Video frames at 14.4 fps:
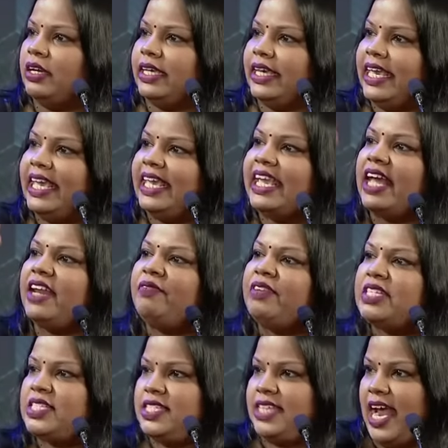ஹீ கேன்
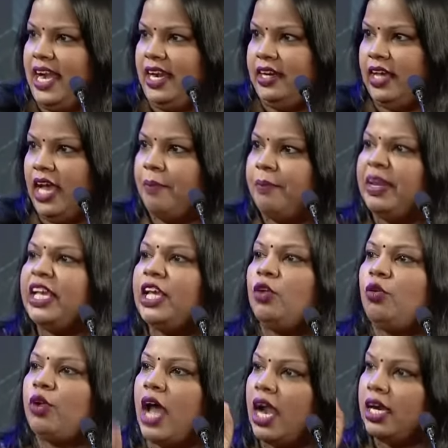வித் ஸ்டாண்ட் அப்படிங்கிற
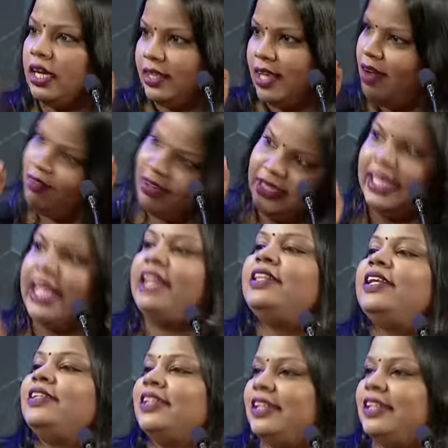ஒரு ஆட்ல தான் அவங்க தேர்ந்தெடுத்து